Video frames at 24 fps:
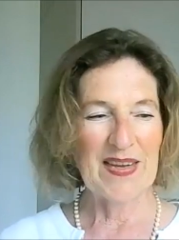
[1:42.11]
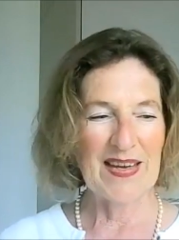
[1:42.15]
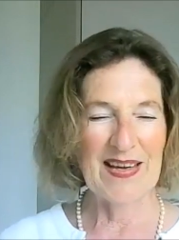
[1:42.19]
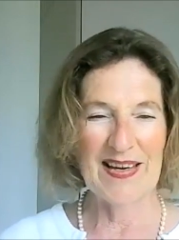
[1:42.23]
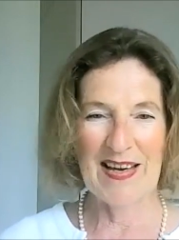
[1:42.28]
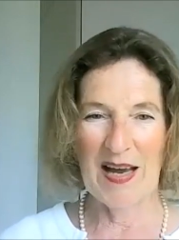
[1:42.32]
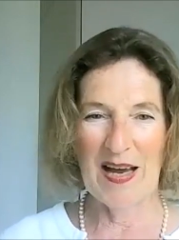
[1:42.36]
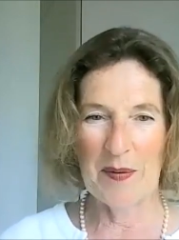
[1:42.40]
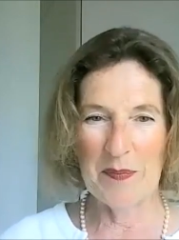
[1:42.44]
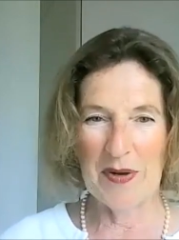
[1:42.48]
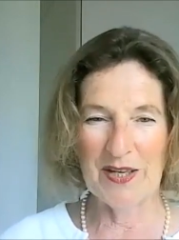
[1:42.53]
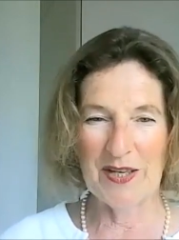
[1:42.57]

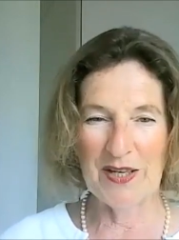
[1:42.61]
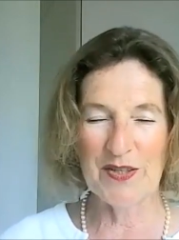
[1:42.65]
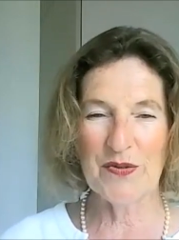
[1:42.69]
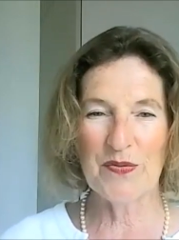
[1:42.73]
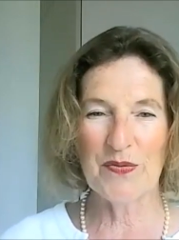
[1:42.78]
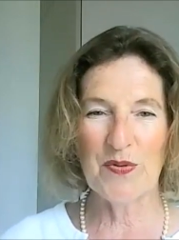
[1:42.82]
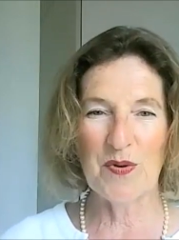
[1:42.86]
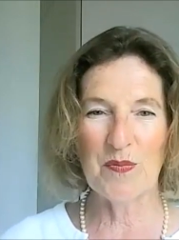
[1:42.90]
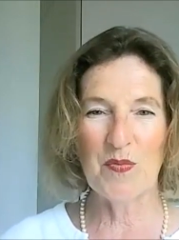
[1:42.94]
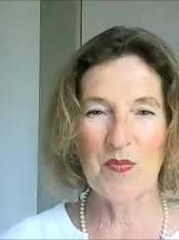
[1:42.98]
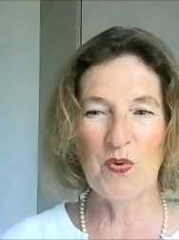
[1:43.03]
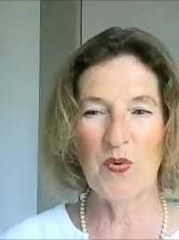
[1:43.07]
äh, am Ende
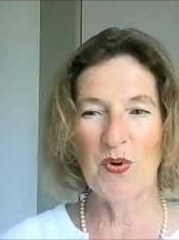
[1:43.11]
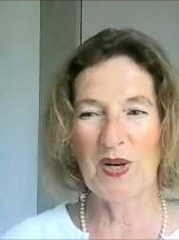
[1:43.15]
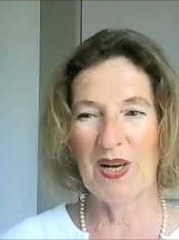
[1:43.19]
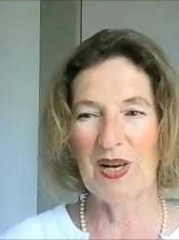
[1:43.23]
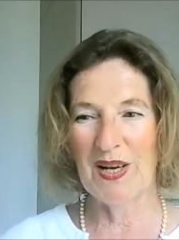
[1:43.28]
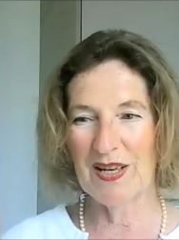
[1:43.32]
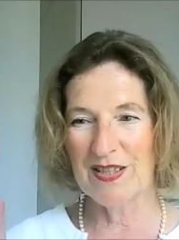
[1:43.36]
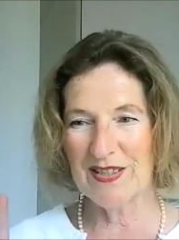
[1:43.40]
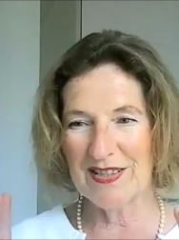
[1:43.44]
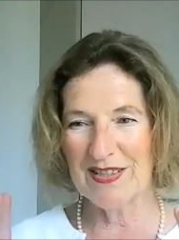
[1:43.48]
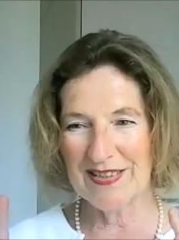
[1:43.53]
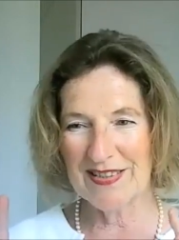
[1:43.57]
vom
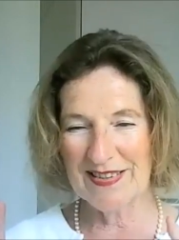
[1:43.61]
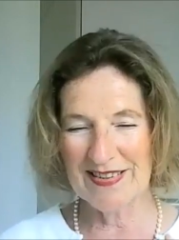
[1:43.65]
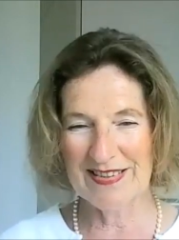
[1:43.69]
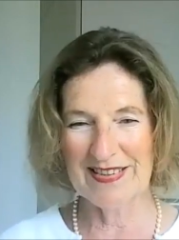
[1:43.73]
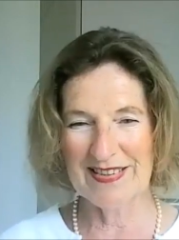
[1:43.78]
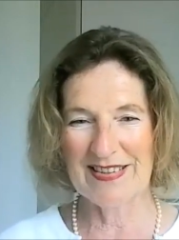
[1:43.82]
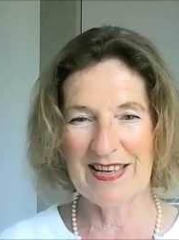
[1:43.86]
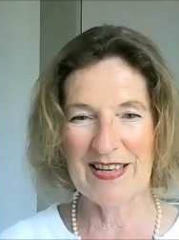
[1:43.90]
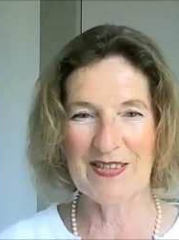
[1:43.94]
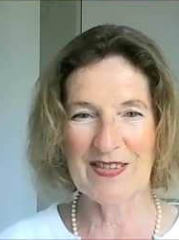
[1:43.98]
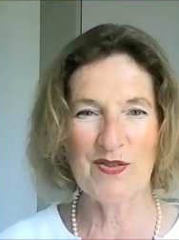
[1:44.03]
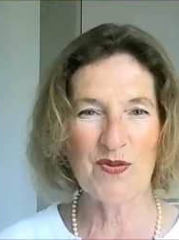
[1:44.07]
Monat,
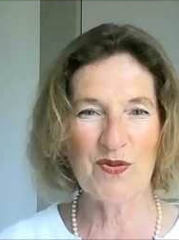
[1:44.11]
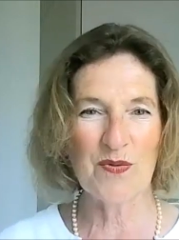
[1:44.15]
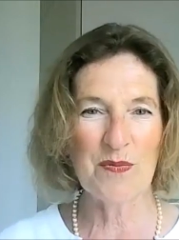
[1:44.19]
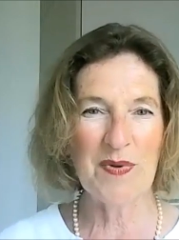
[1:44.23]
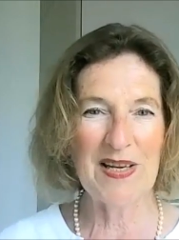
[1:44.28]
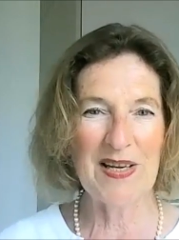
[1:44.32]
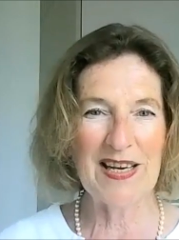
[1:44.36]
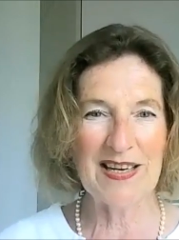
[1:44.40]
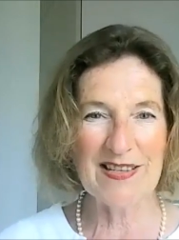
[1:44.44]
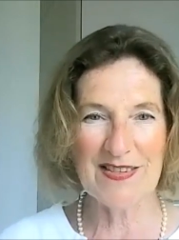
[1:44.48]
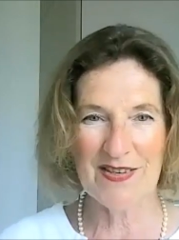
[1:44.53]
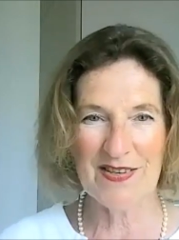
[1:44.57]
dass
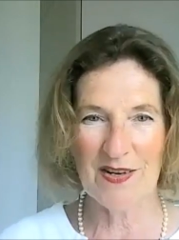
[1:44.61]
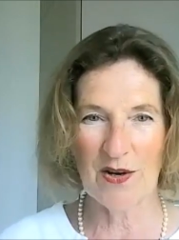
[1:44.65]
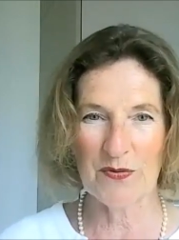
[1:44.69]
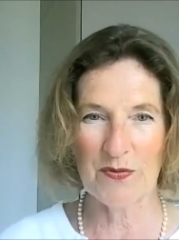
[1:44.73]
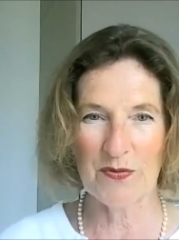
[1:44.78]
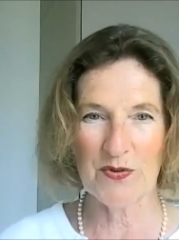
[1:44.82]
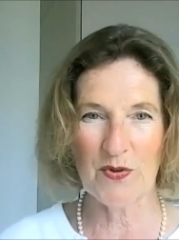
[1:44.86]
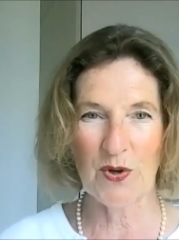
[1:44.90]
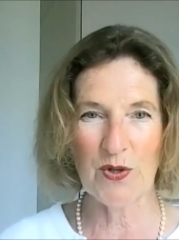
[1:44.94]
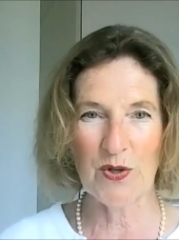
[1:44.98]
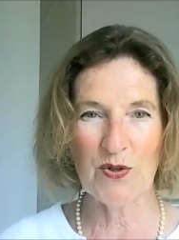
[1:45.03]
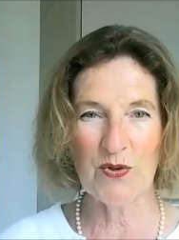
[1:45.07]
Summe X
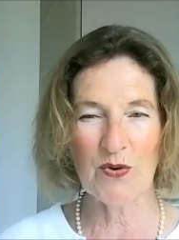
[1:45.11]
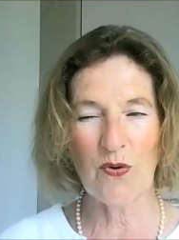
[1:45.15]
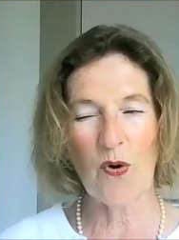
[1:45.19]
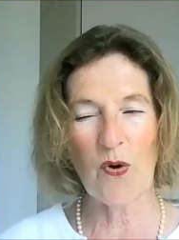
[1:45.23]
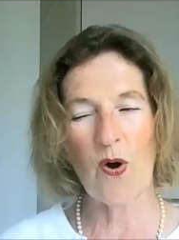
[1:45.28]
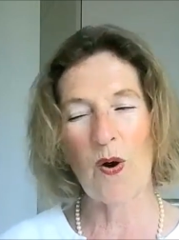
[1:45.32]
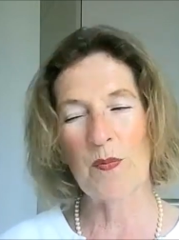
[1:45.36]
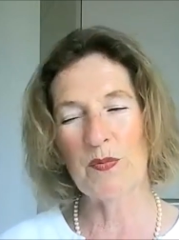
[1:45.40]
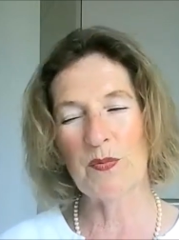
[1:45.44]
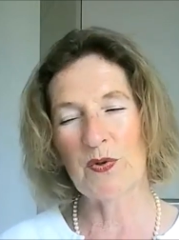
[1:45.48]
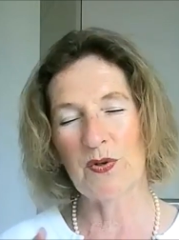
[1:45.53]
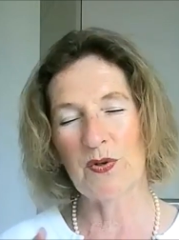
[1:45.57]
aufs Konto
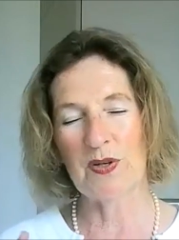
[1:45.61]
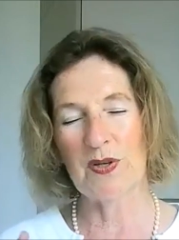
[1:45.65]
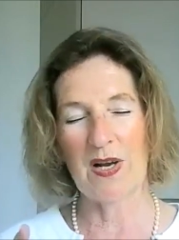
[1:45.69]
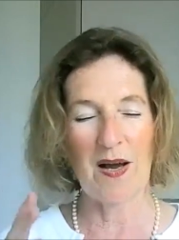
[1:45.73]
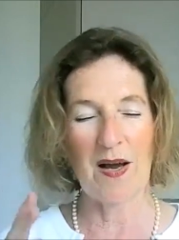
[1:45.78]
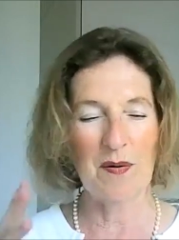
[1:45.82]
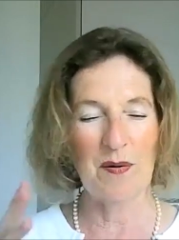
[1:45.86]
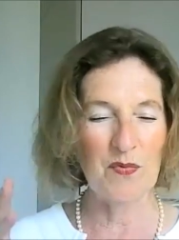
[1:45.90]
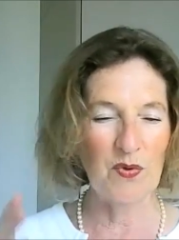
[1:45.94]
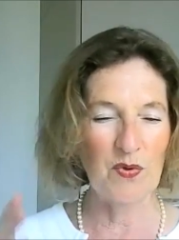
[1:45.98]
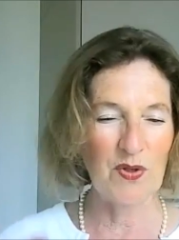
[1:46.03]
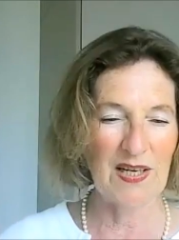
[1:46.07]
kommt
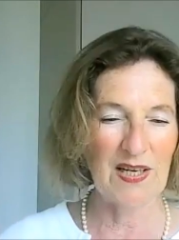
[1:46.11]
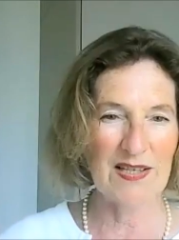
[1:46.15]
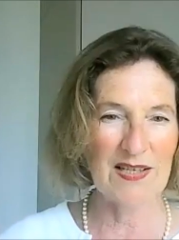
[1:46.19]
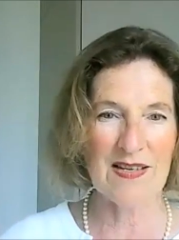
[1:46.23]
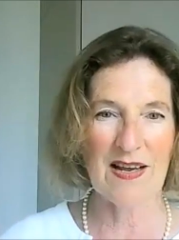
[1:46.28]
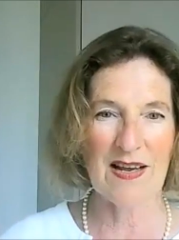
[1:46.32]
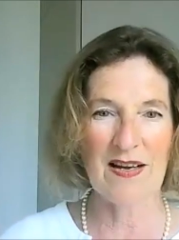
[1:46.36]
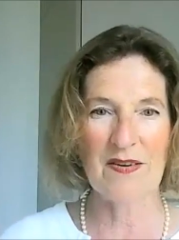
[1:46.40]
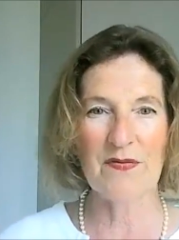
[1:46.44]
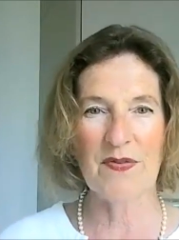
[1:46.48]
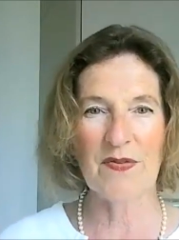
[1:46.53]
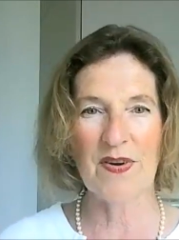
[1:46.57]
oder am
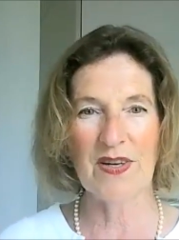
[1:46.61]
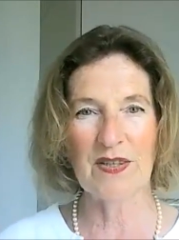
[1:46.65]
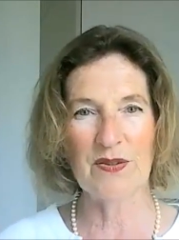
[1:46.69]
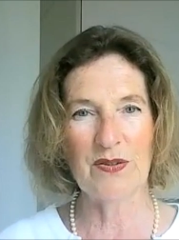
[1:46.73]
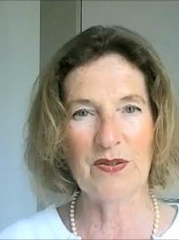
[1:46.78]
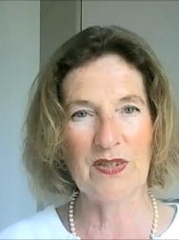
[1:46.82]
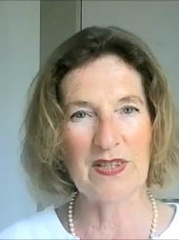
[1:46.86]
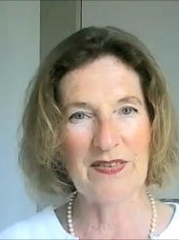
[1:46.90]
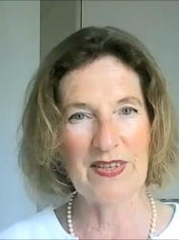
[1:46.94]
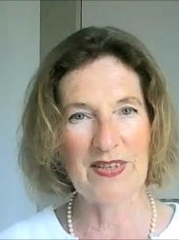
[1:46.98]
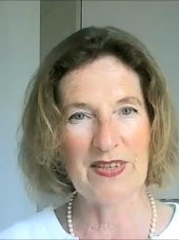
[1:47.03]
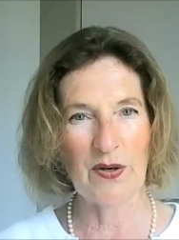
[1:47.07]
Monatsanfang
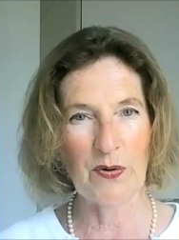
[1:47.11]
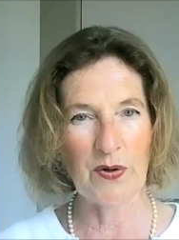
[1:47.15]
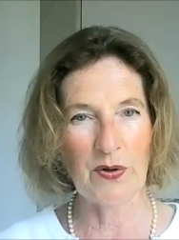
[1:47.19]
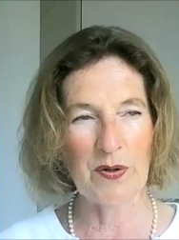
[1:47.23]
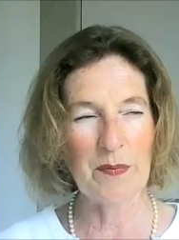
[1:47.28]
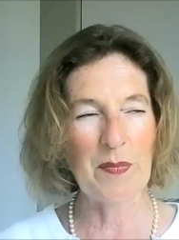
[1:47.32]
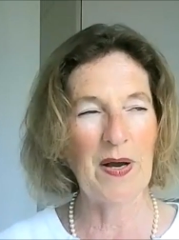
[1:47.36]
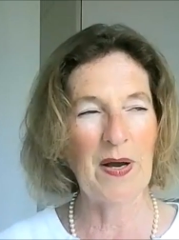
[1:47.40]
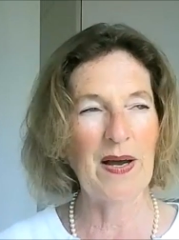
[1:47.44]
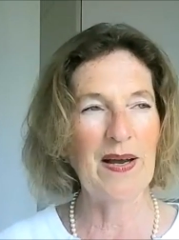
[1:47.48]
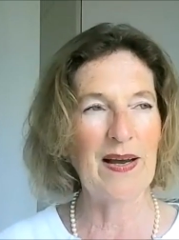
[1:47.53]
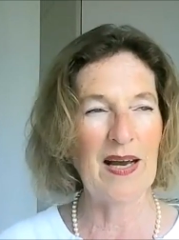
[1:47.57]
oder wann auch
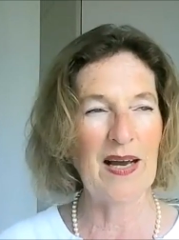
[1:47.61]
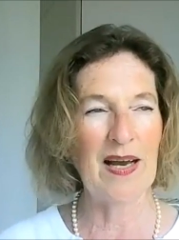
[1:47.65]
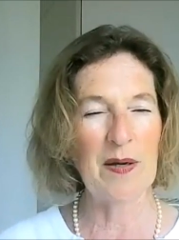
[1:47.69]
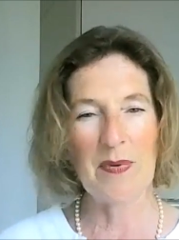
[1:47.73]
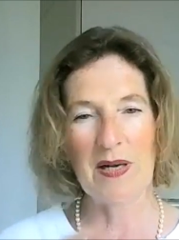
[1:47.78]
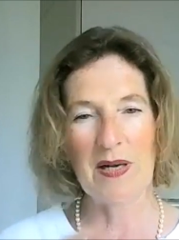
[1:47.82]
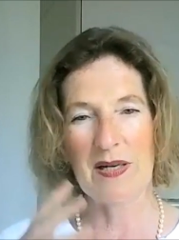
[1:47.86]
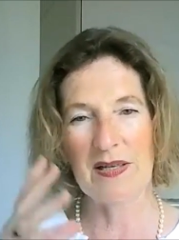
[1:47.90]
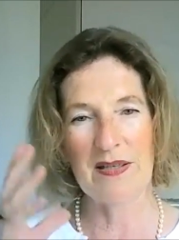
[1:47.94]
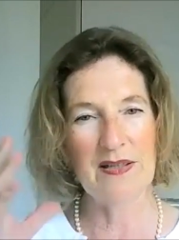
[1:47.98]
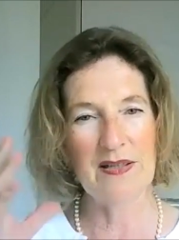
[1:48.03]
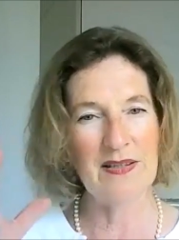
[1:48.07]
immer,
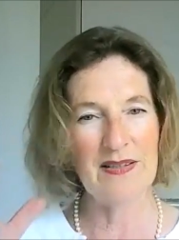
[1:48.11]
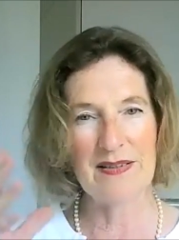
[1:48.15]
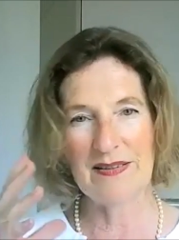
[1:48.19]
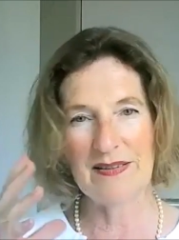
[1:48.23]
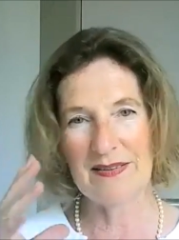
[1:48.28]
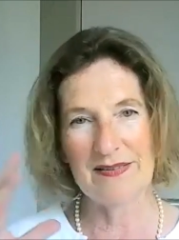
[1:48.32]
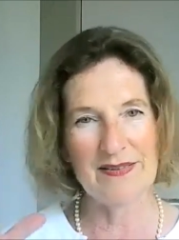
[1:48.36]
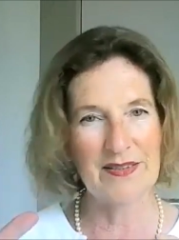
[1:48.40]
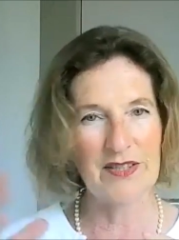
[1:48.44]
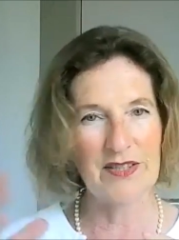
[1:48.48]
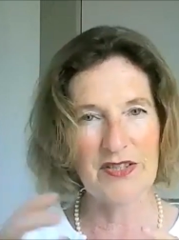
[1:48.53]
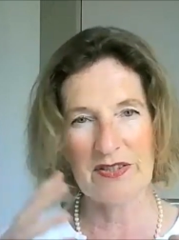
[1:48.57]
einmal
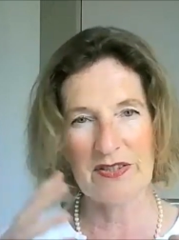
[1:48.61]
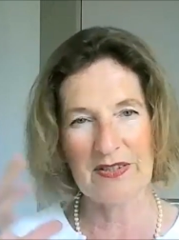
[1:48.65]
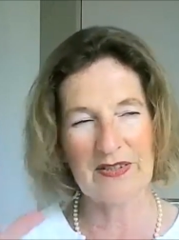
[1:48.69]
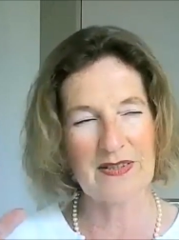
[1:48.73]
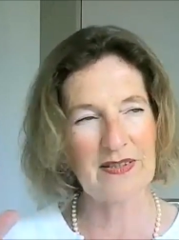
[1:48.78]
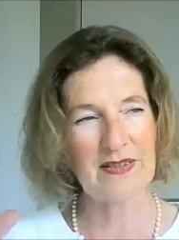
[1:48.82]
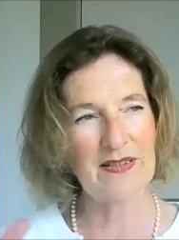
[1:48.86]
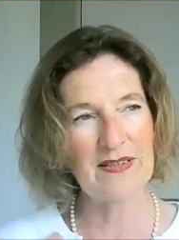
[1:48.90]
ich